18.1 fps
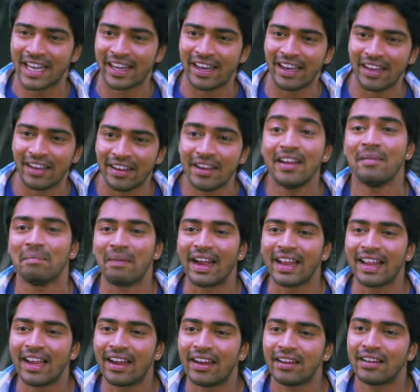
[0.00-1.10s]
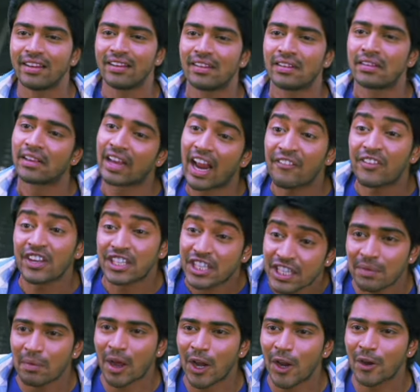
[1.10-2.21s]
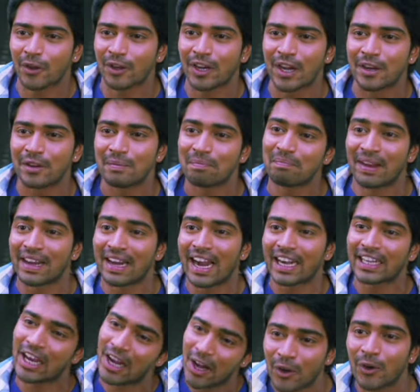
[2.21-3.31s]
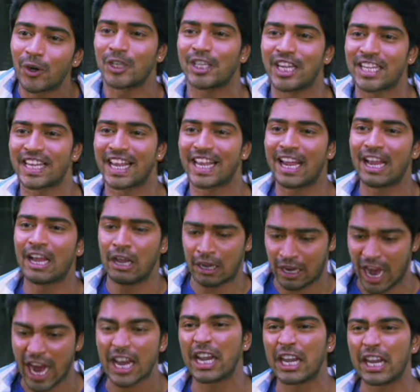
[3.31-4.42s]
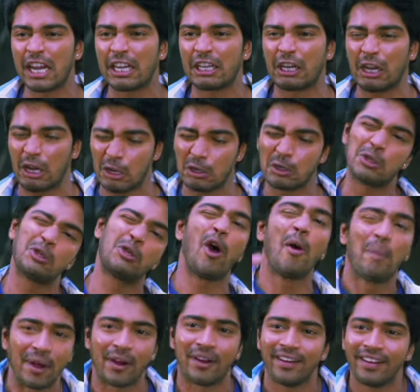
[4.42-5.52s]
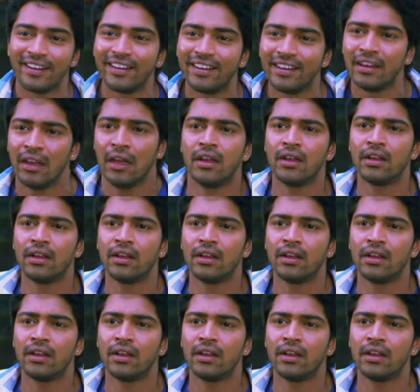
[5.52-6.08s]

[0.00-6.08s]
బ్యాచేనా మాయా గ్రాఫిక్స్ సినిమాలోనే అనుకున్నా మన నాటకాల్లో కూడా వచ్చేసాయా ఆయన మాయా నీ ఎంట్రీ సూపర్ ఒరే